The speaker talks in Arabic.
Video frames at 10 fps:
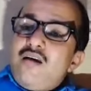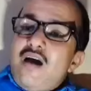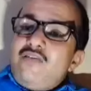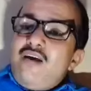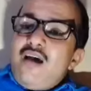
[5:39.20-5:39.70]

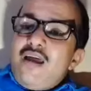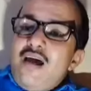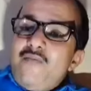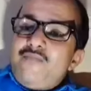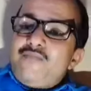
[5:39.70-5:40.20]
اجي
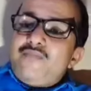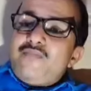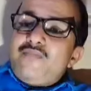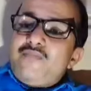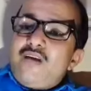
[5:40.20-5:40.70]
انا
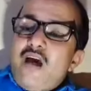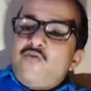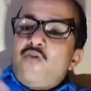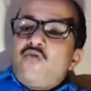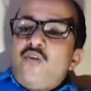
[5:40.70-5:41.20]

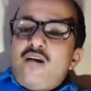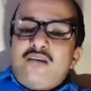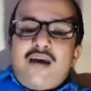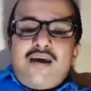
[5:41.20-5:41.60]
ازور سقطرى